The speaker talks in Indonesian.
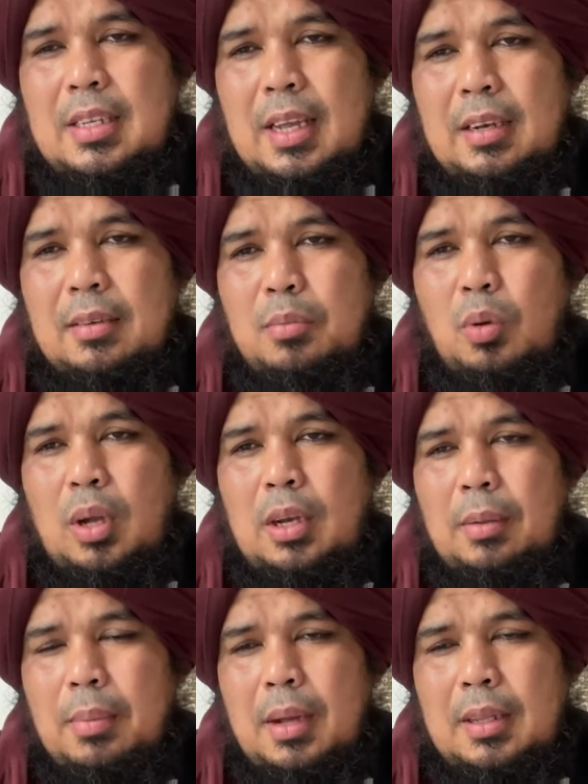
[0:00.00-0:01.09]
Putra datang
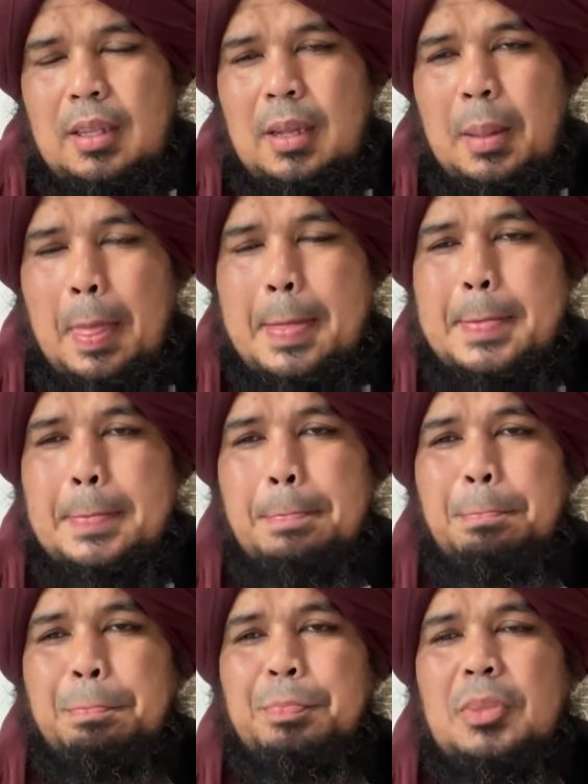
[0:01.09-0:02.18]
berdua,
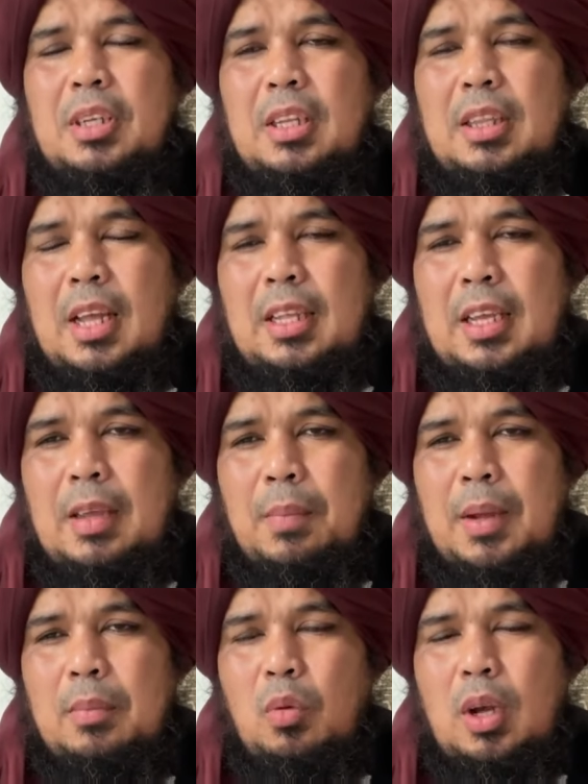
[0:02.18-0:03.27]
datang dengan
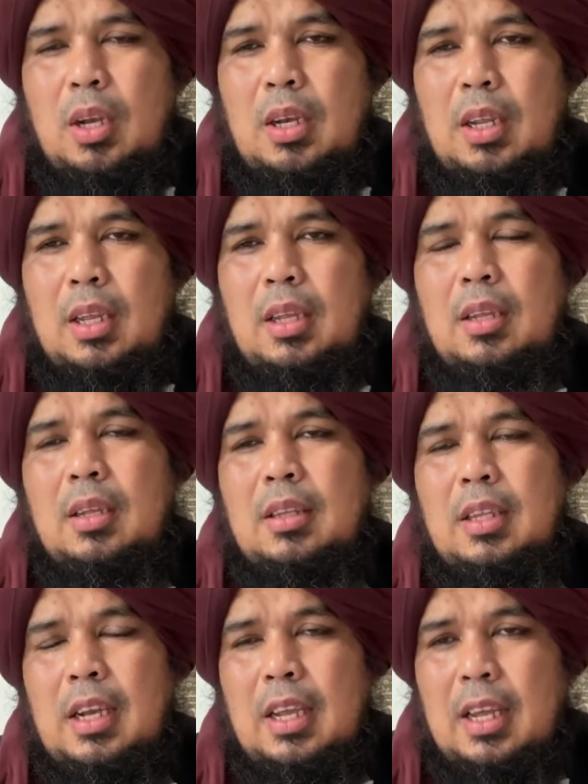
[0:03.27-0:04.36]
sangka baik.
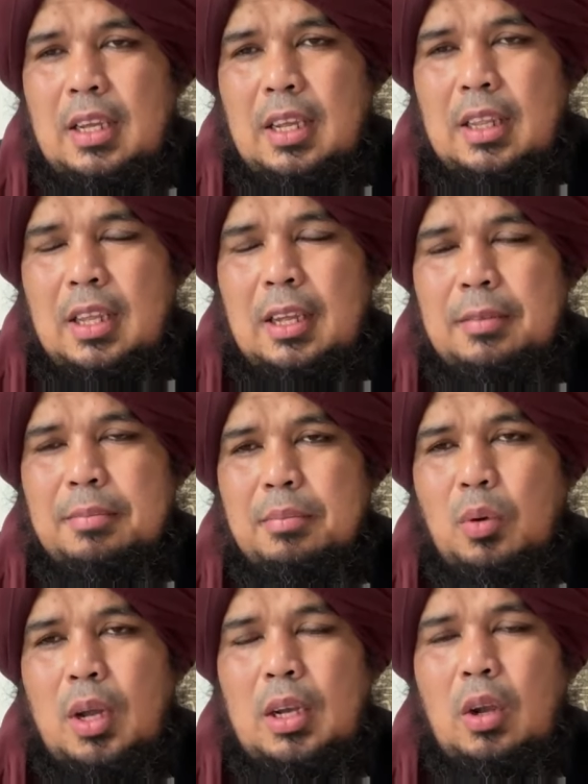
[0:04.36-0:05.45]
Dia cuma
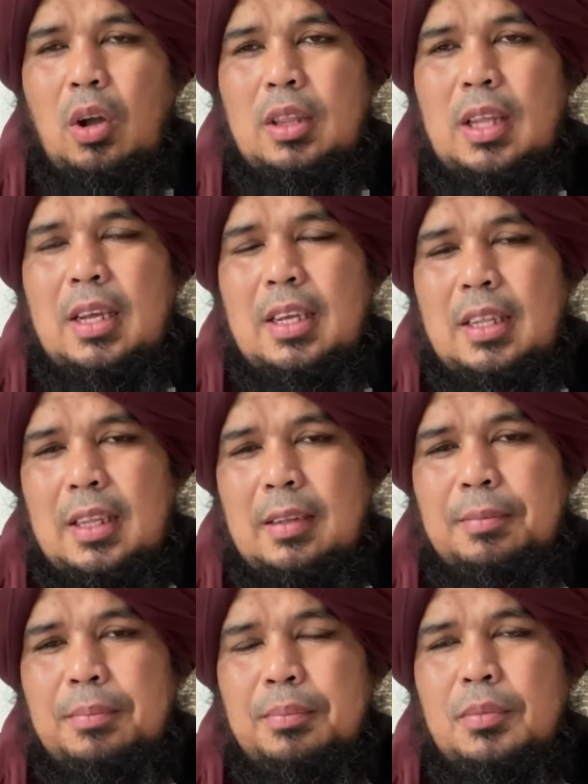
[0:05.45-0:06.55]
pesan sate
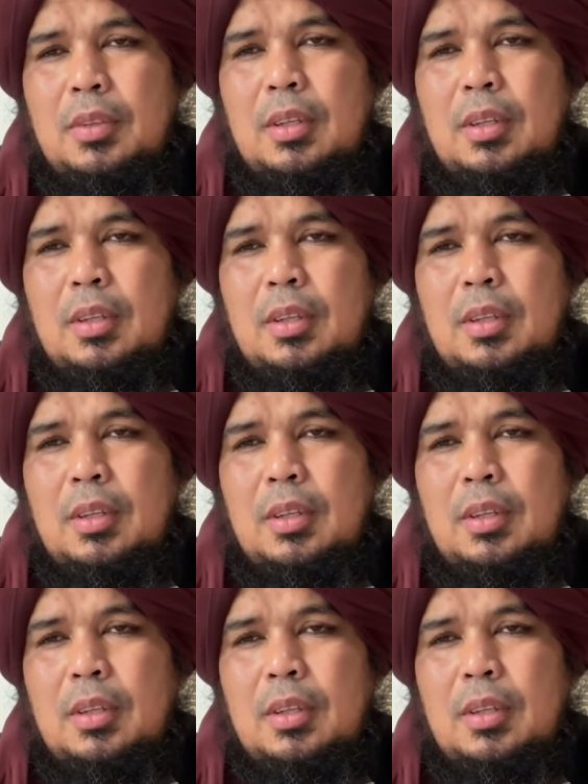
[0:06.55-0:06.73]
taichan.